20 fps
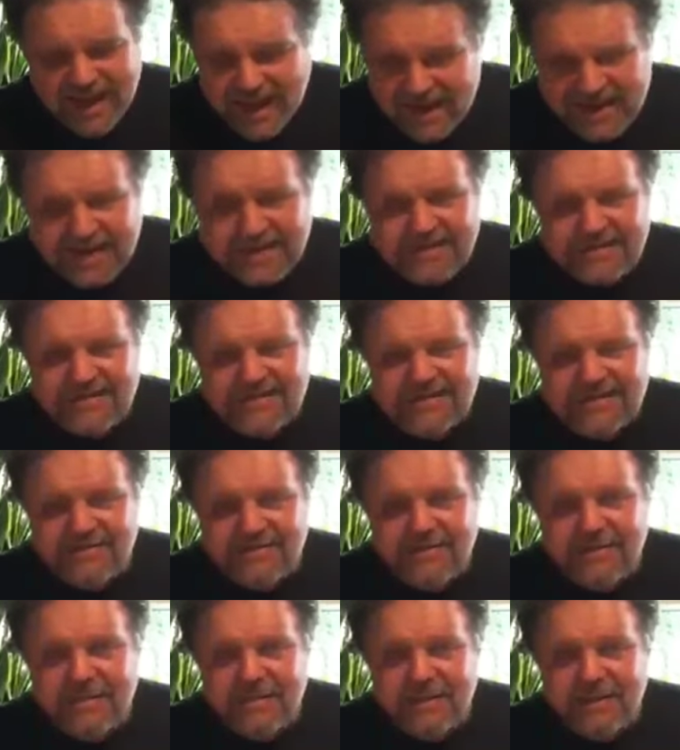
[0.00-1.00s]
teilt es,
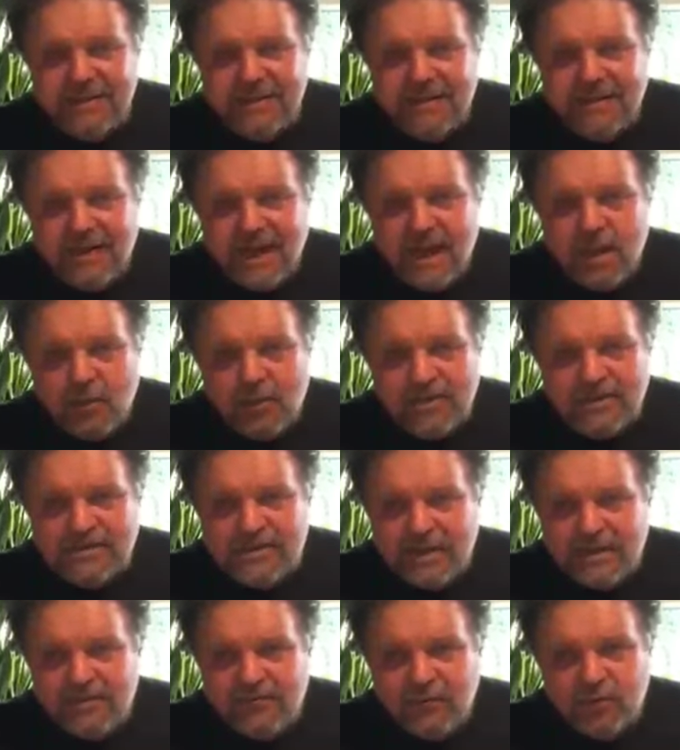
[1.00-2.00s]
auch in
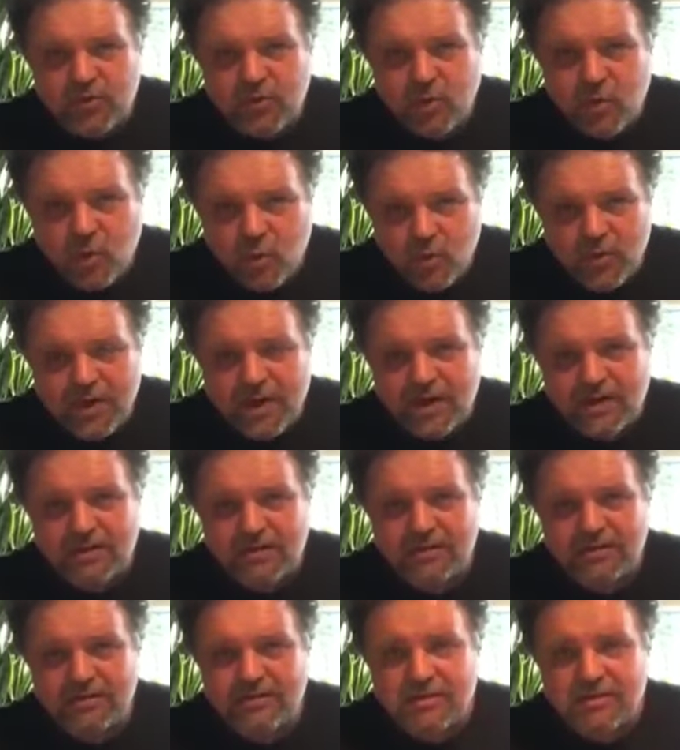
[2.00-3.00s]
Zeiten von Corona
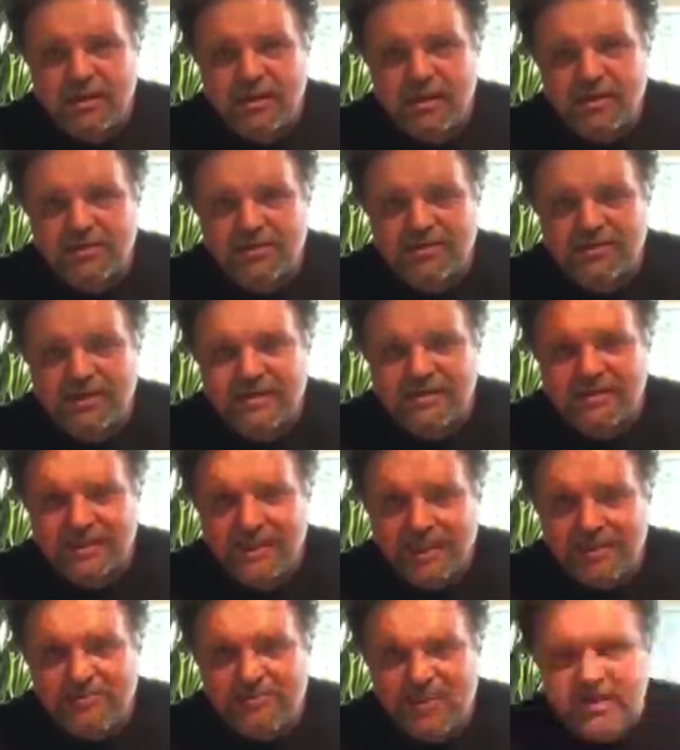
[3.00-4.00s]
ist es
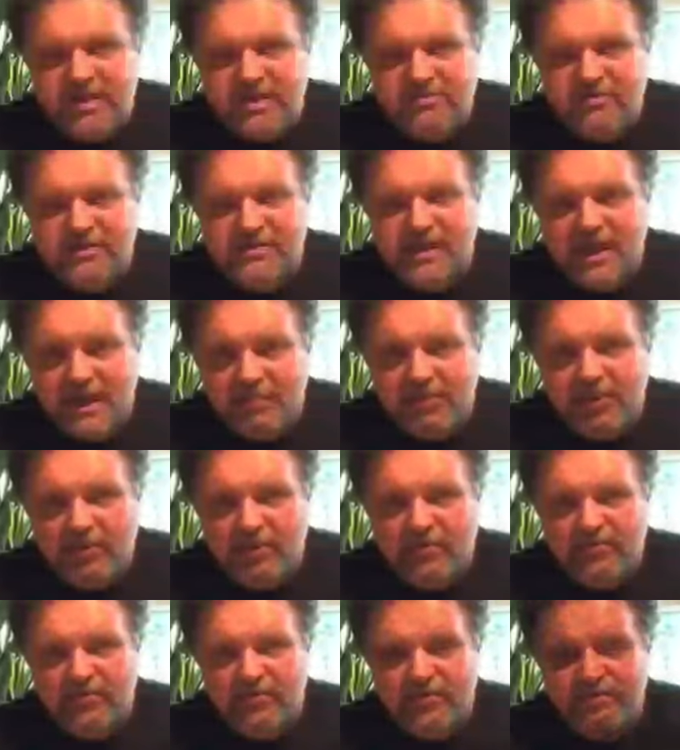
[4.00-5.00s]
extrem wichtig, was hier
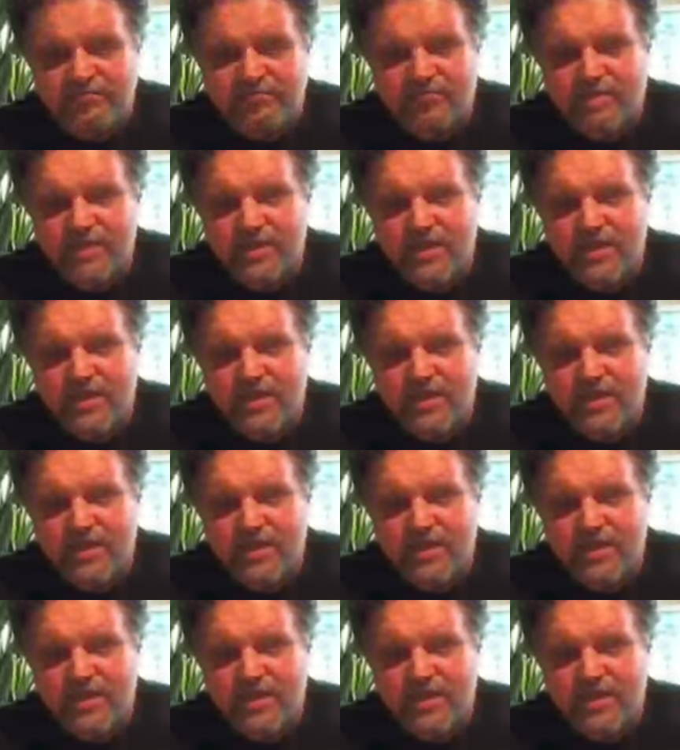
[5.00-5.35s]
abläuft.